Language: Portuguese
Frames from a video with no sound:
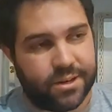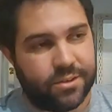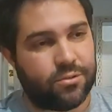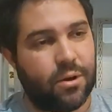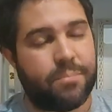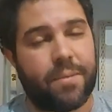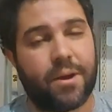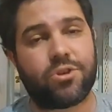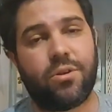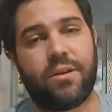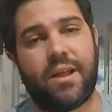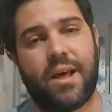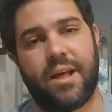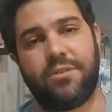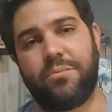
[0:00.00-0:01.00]
Eu sou
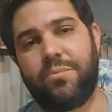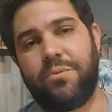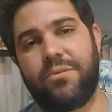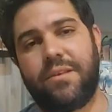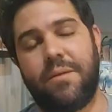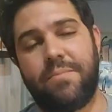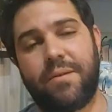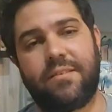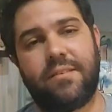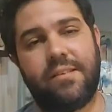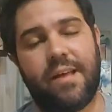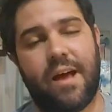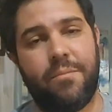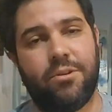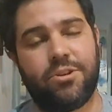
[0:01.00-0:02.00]
apaixonado por Tempra SW,
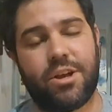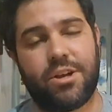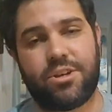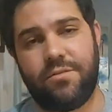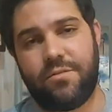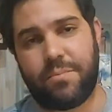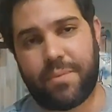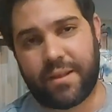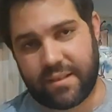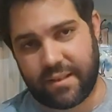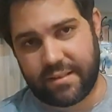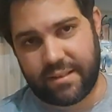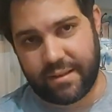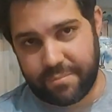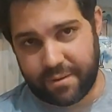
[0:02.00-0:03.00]
eu já tive para ter
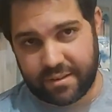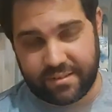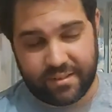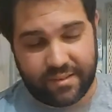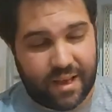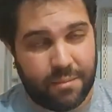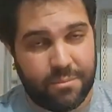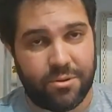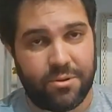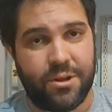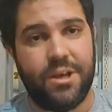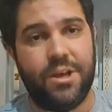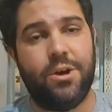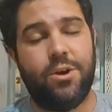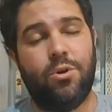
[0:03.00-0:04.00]
Tempra SW
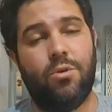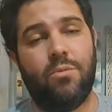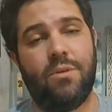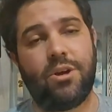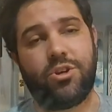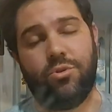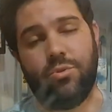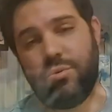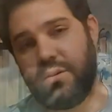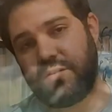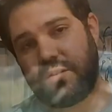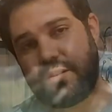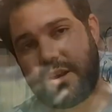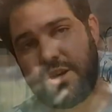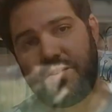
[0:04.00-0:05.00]
umas duas ou três